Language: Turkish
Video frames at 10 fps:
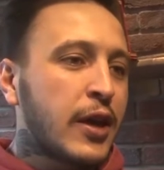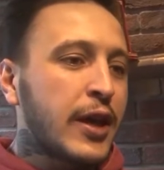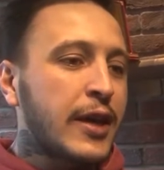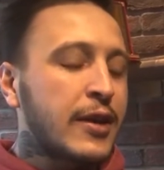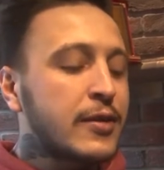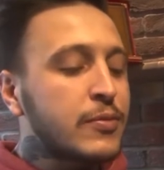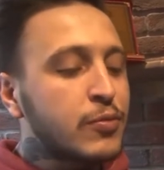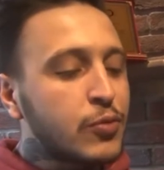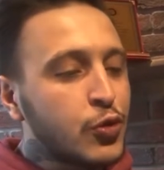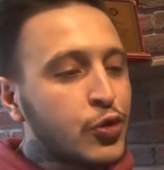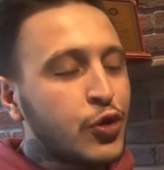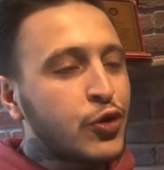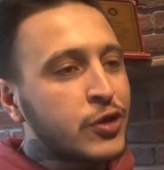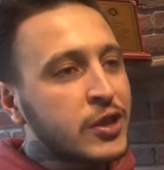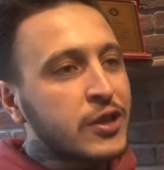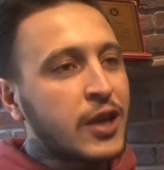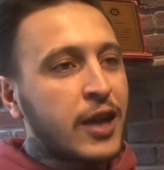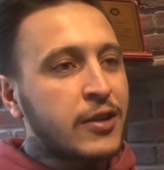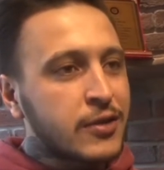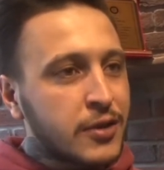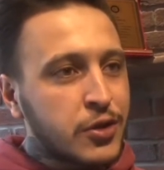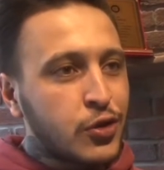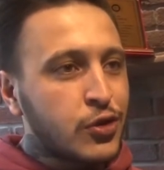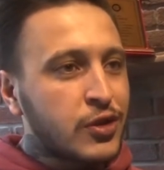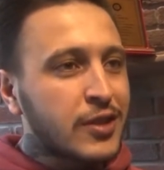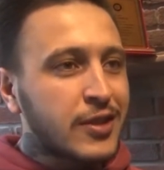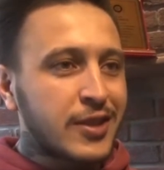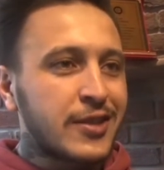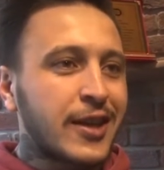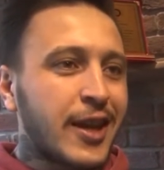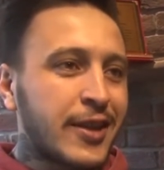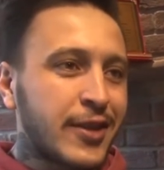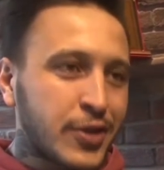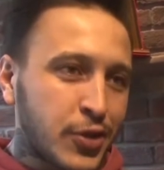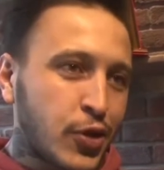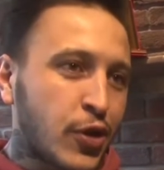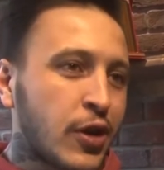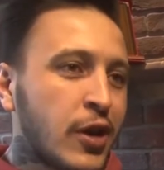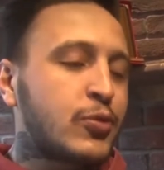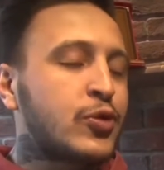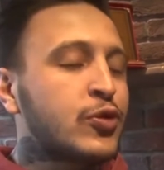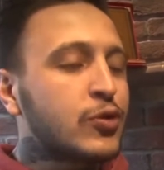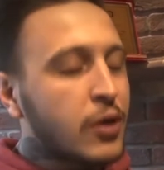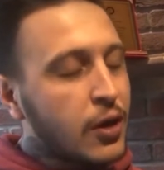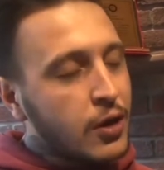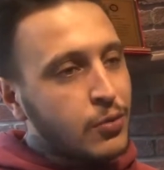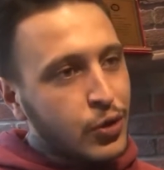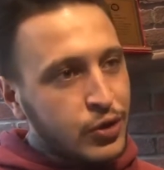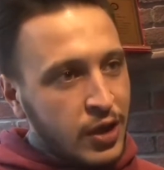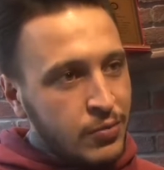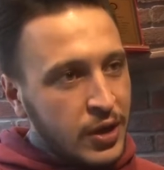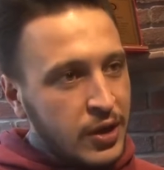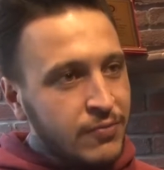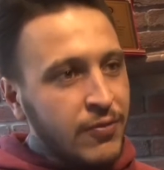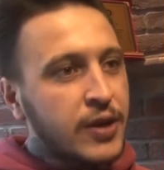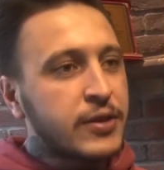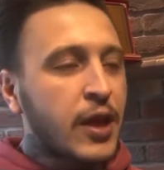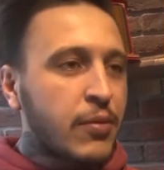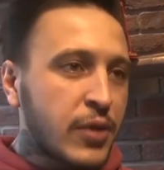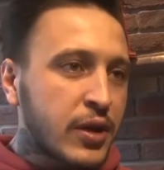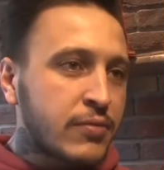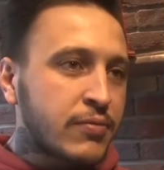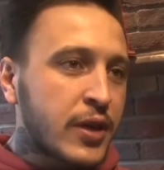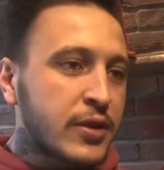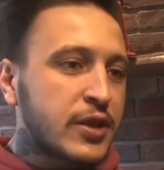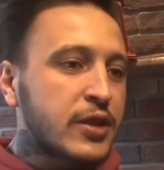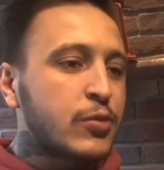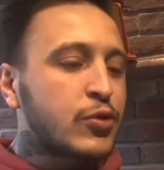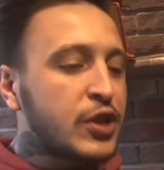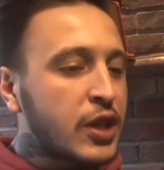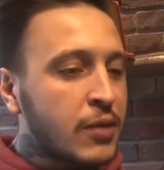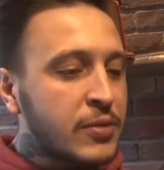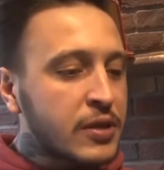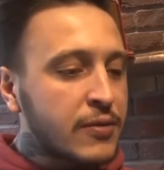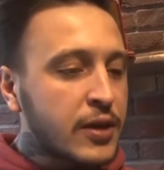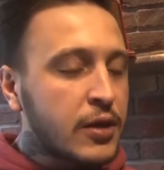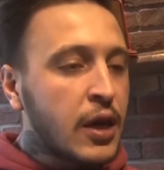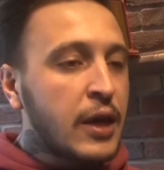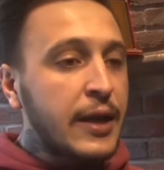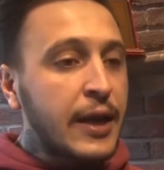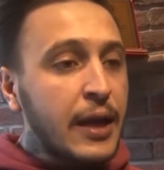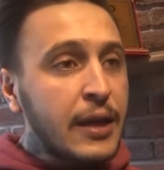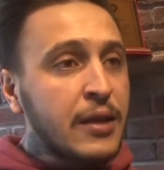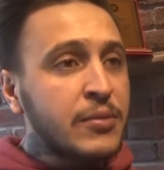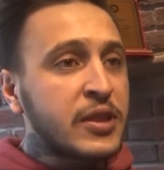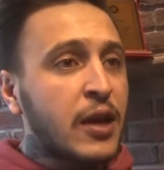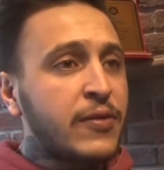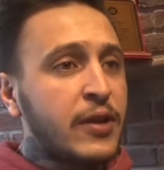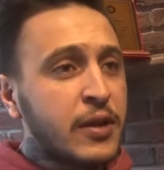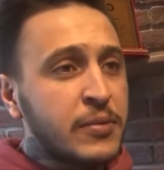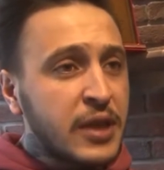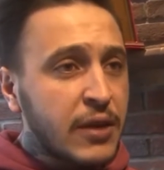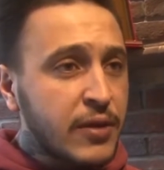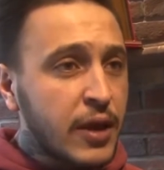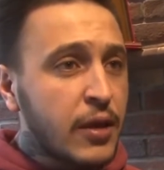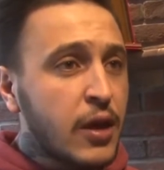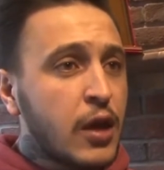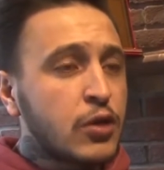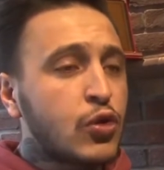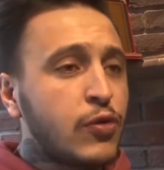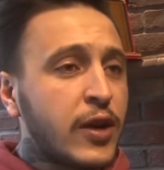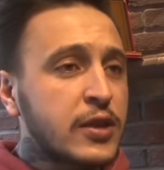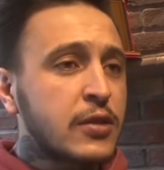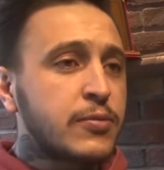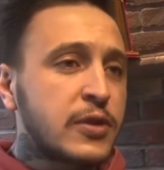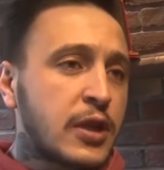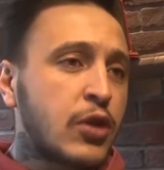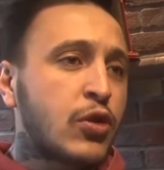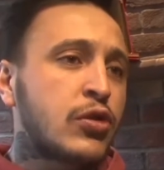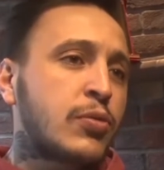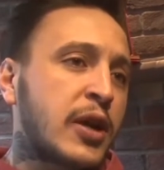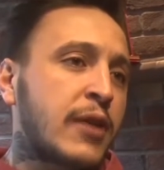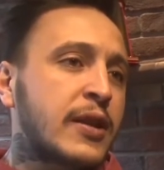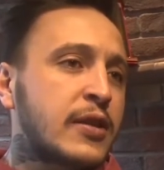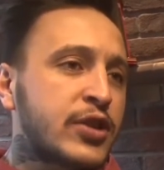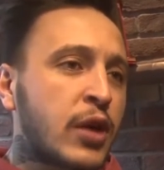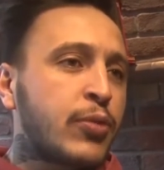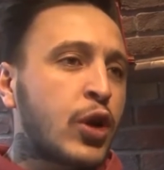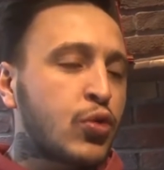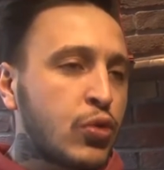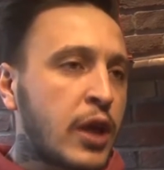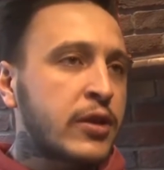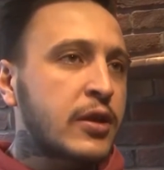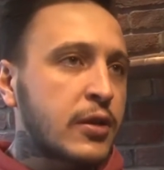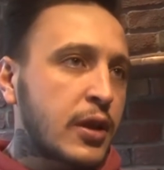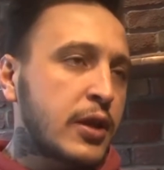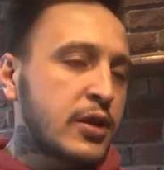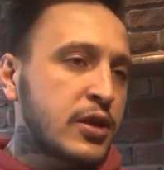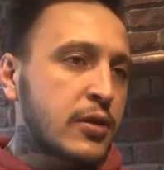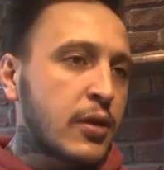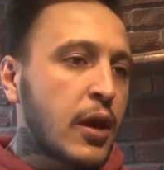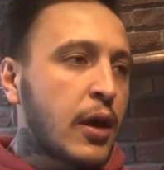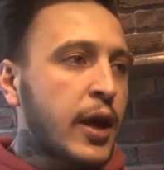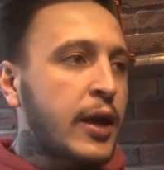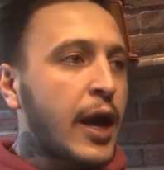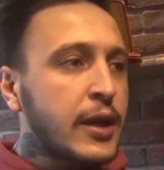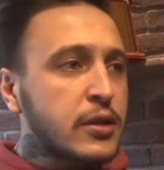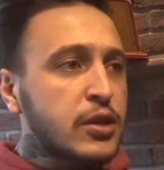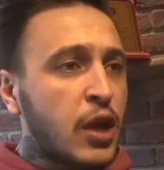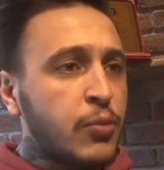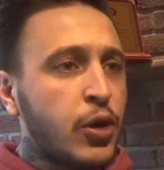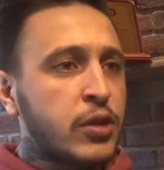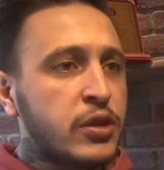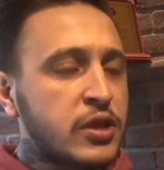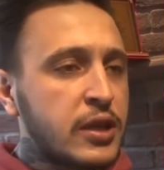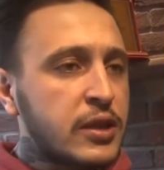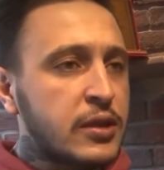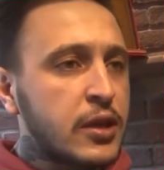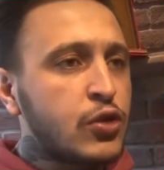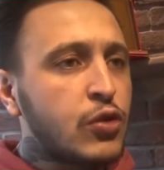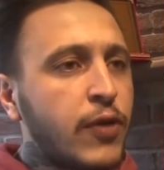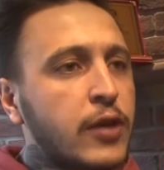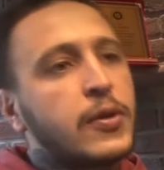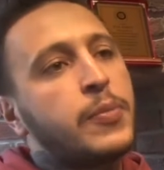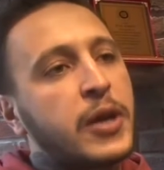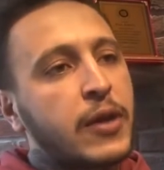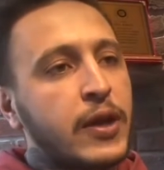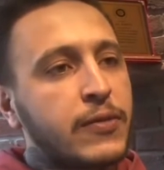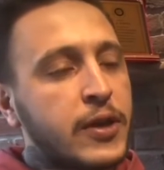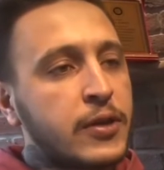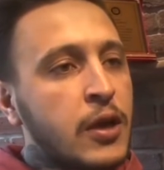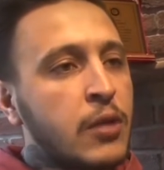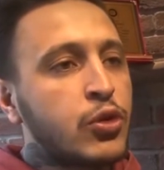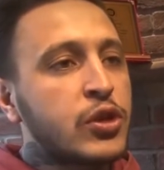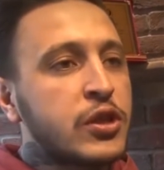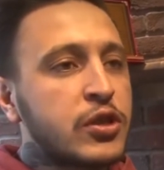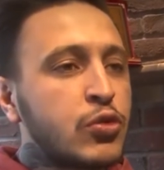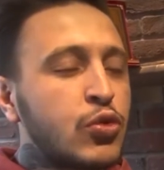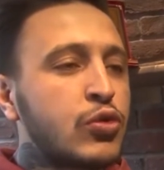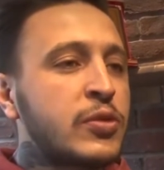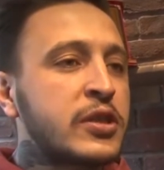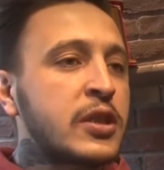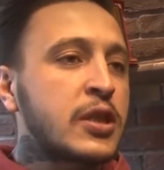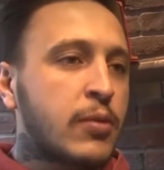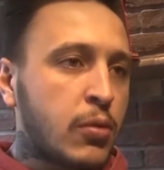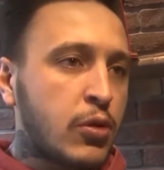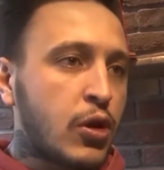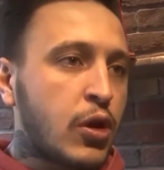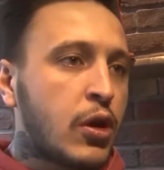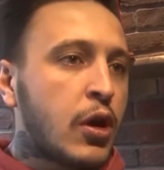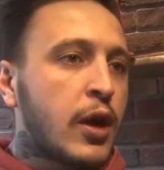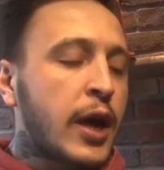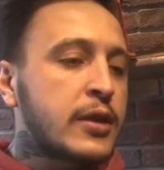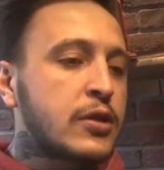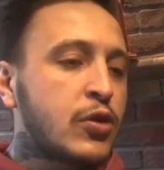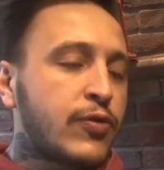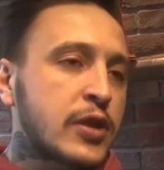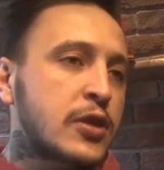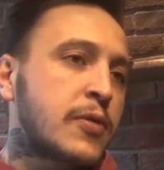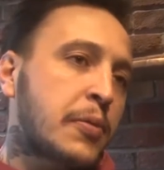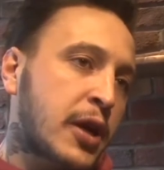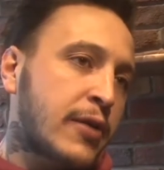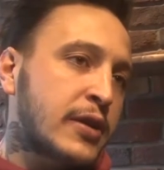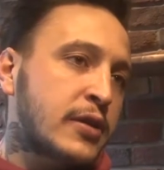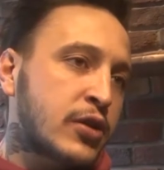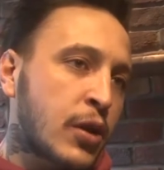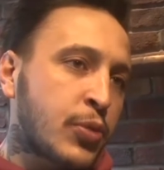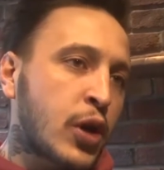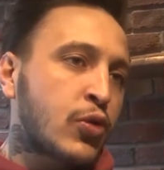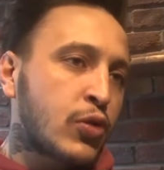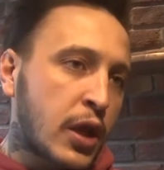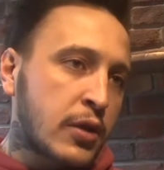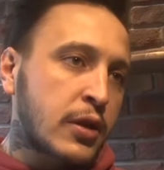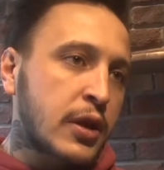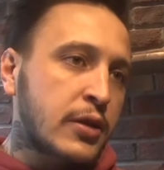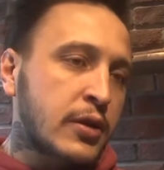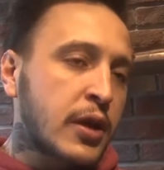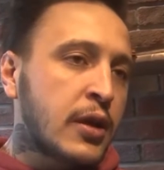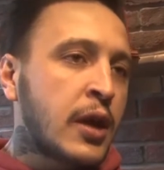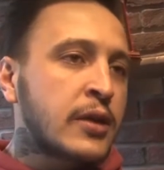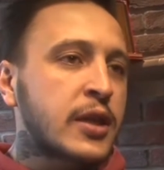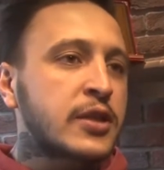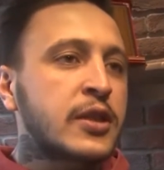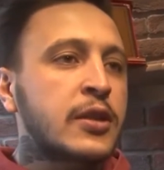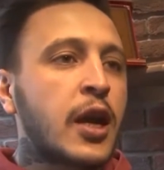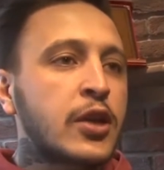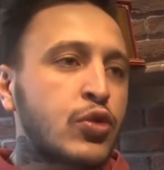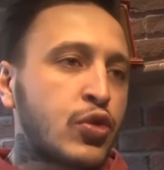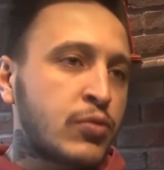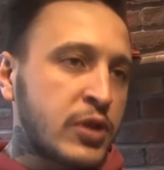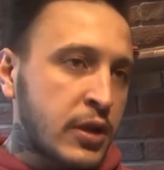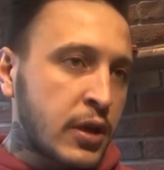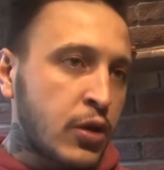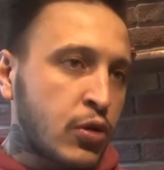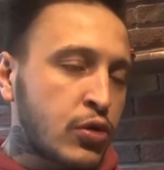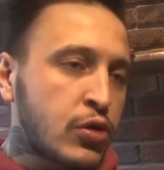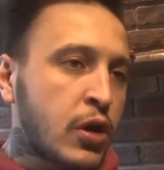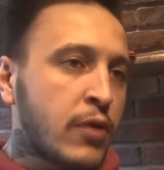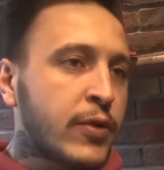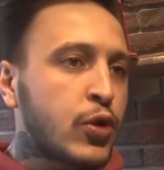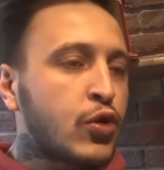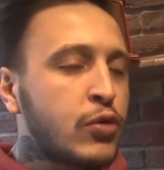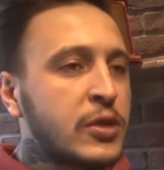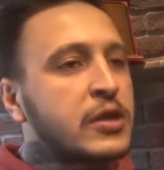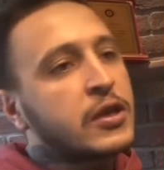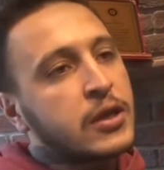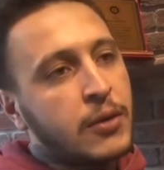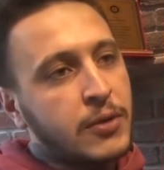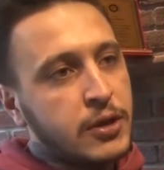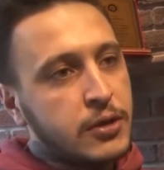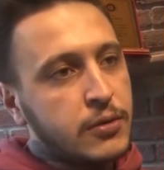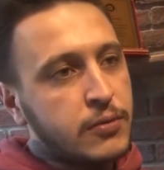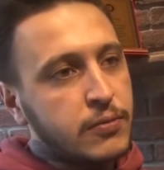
Yani üç oyun nasıl karnında çıkıyorsa saçın da karnına çıkıyor. Bunun protein bakımı var, nem bakımı var, işte bunun yıkaması var. Genellikle misafirlerimiz evde sülfaslı, silikonlu, paravetli şampuan kullandıkları için yani her şampuanın içerisinde sülfat ve paravet var. Bu da saçın kurumasına sebep oluyor. Yani sülfasız ve paravetsiz şampuan kullandıklarında saçların az kurulmasına neden olur ve dökülmesi azalabilir.